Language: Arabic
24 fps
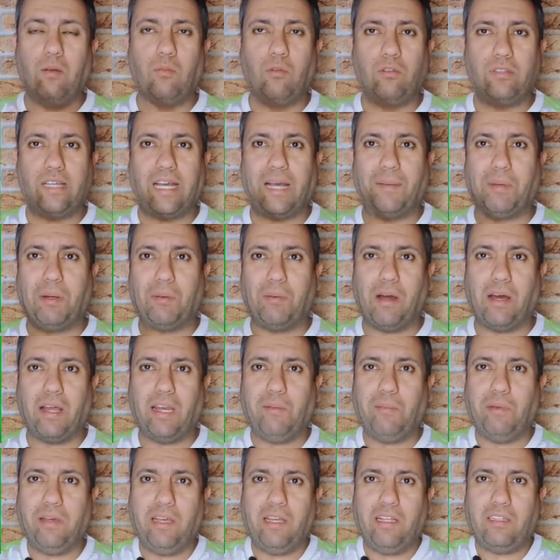المنتخب
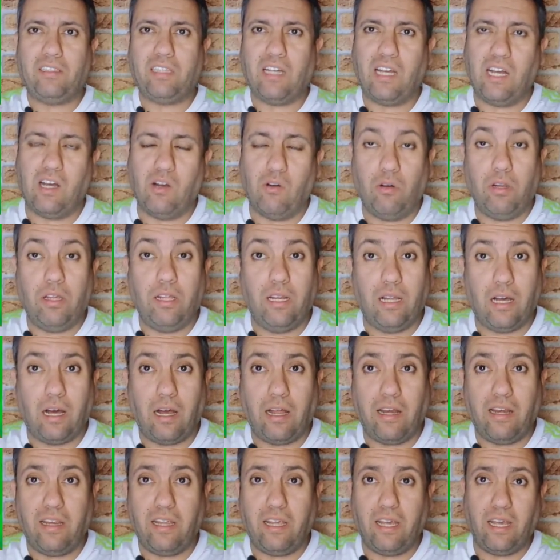المغربي التاهل
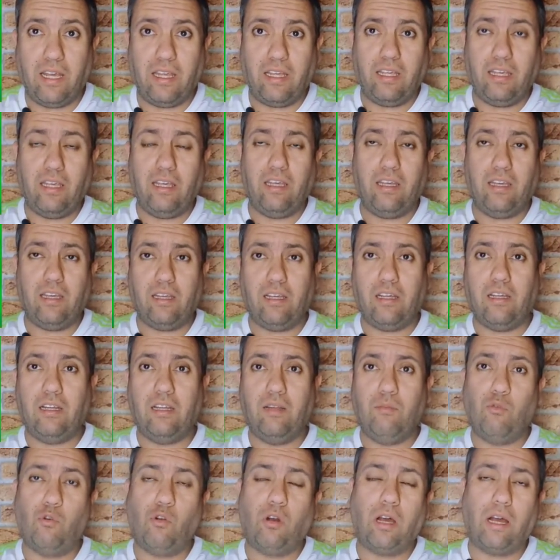الى النهائي آه،
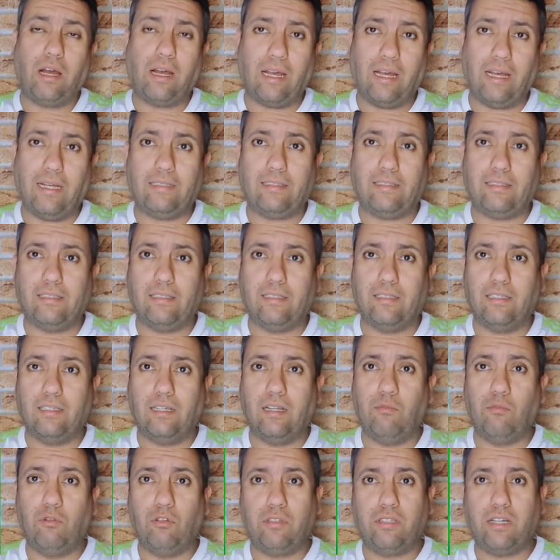لمراقبه
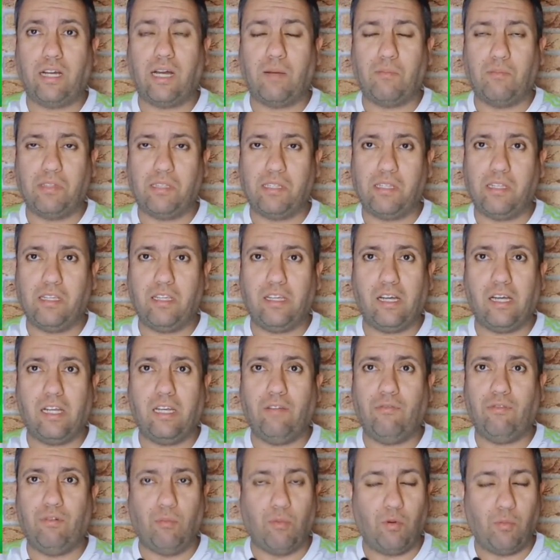آه، المنتخب
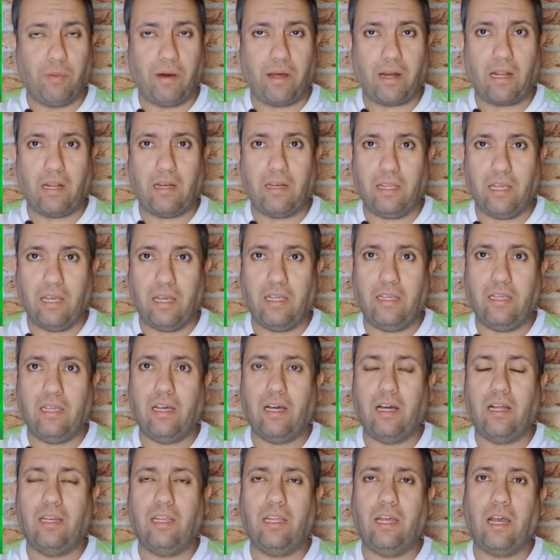السنغالي في المباراه
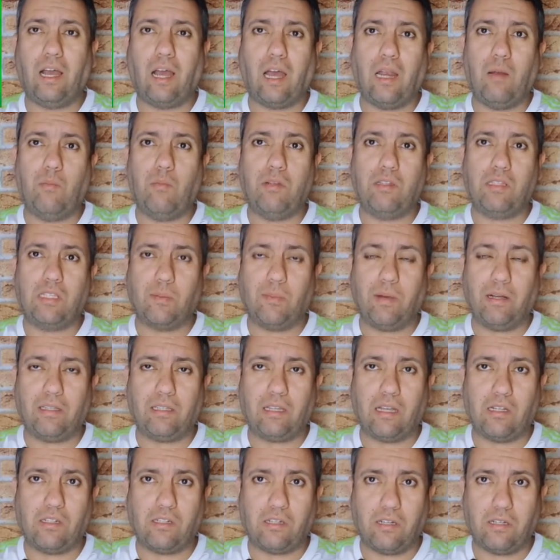النهائيه لاقل من
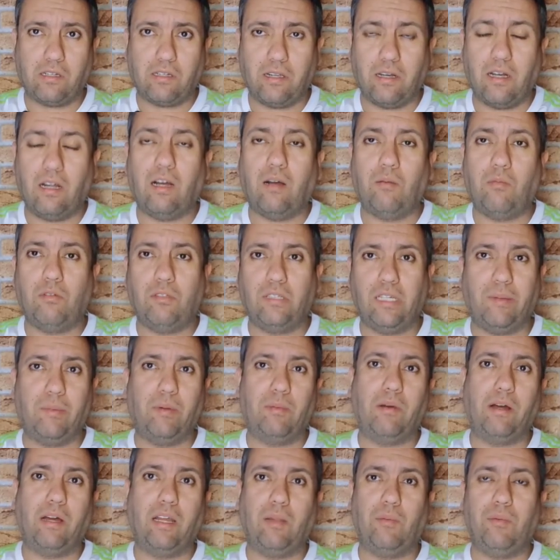17 سنه المنتخب
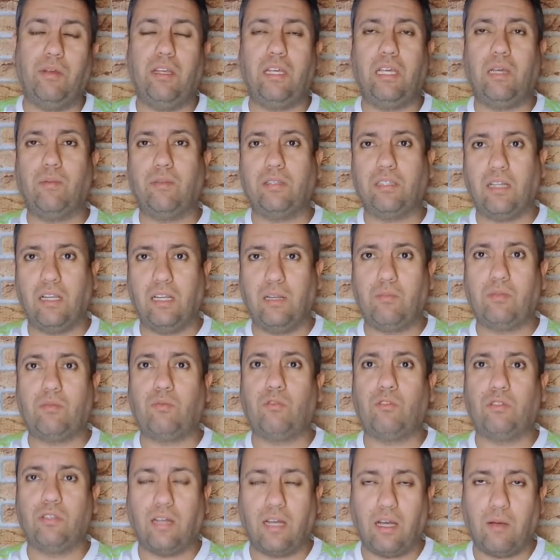المغربي كما
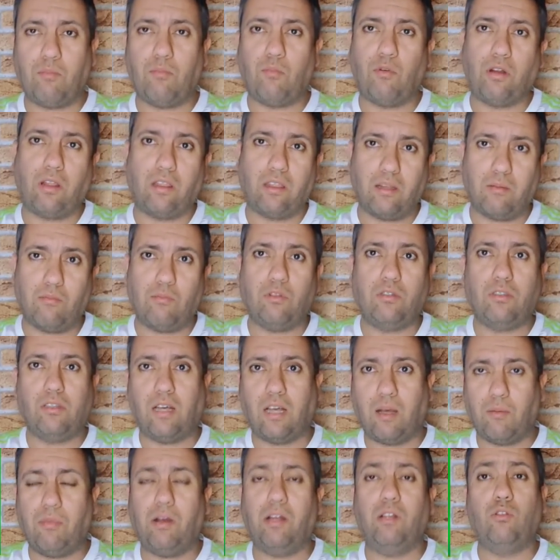تكلمت منتخب منظم
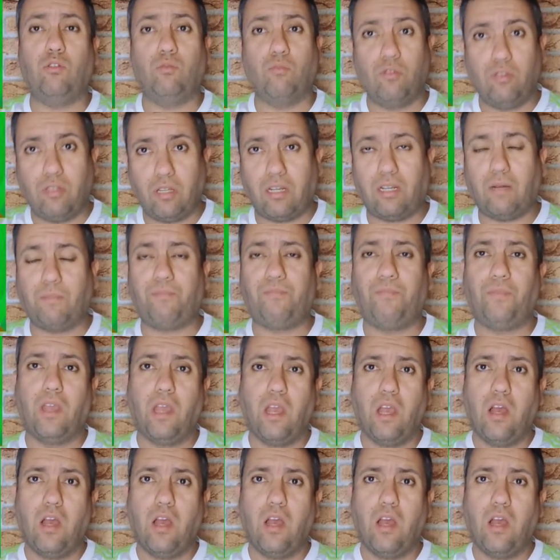منتخب عنده مدرب